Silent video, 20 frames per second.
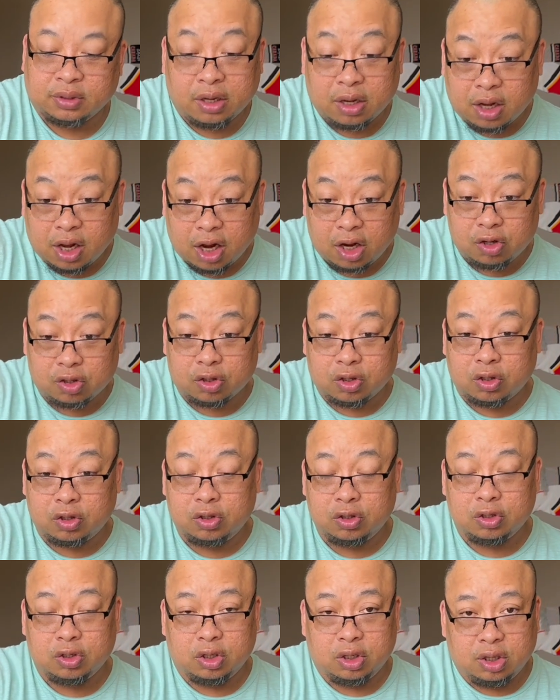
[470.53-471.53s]
Ano
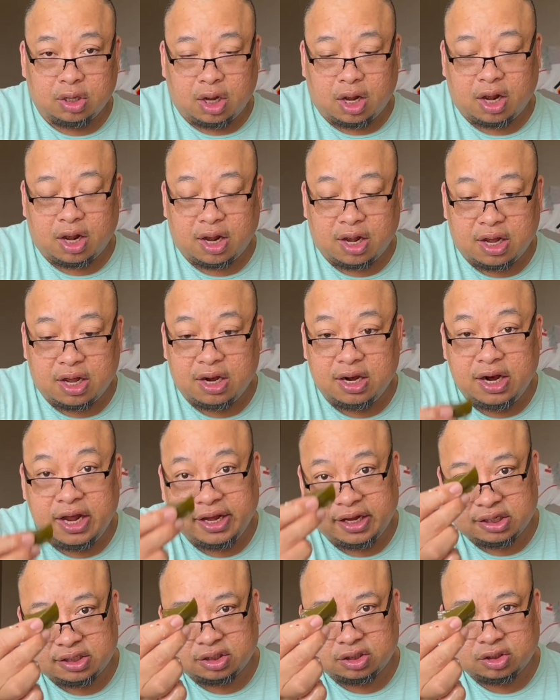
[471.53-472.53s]
to? Uh,
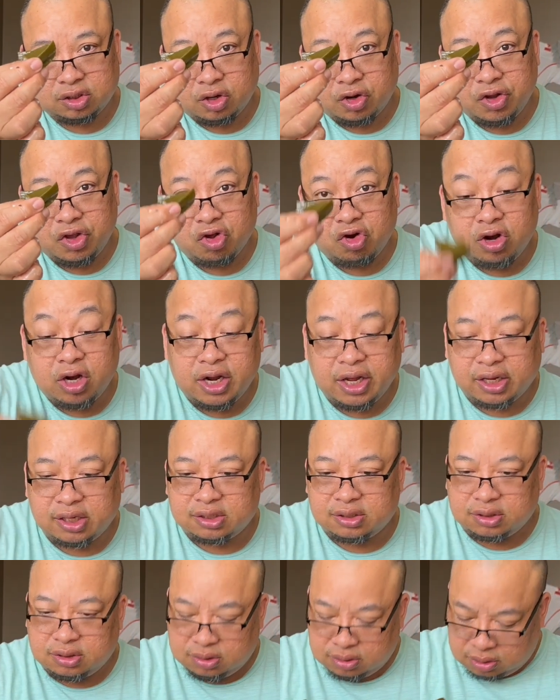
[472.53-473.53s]
leeks. Onion
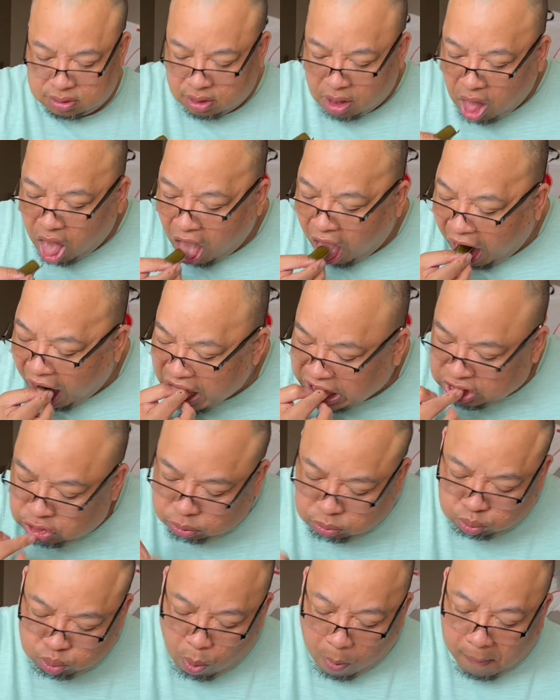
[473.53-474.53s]
leeks.
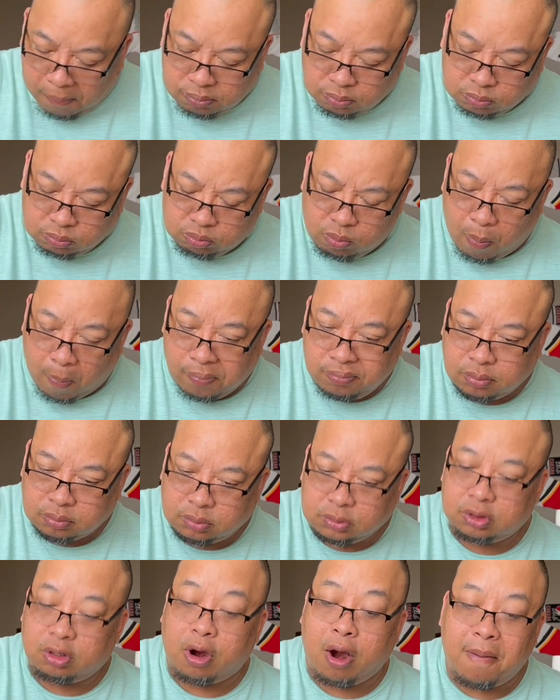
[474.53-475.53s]
Hmm.
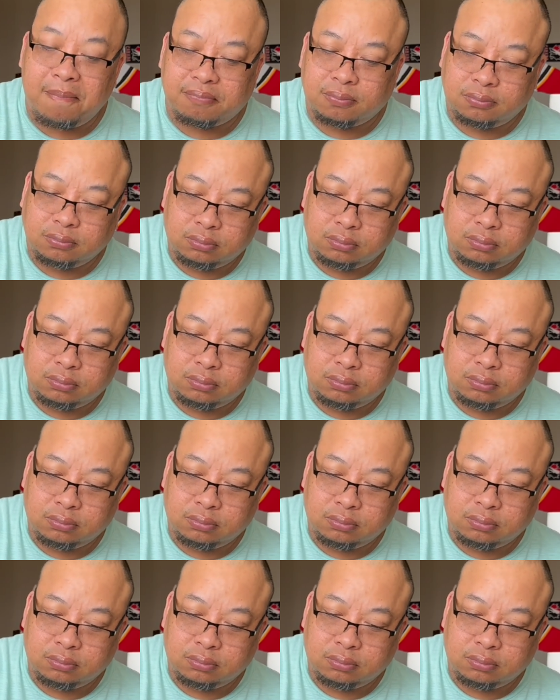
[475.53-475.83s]
Rap.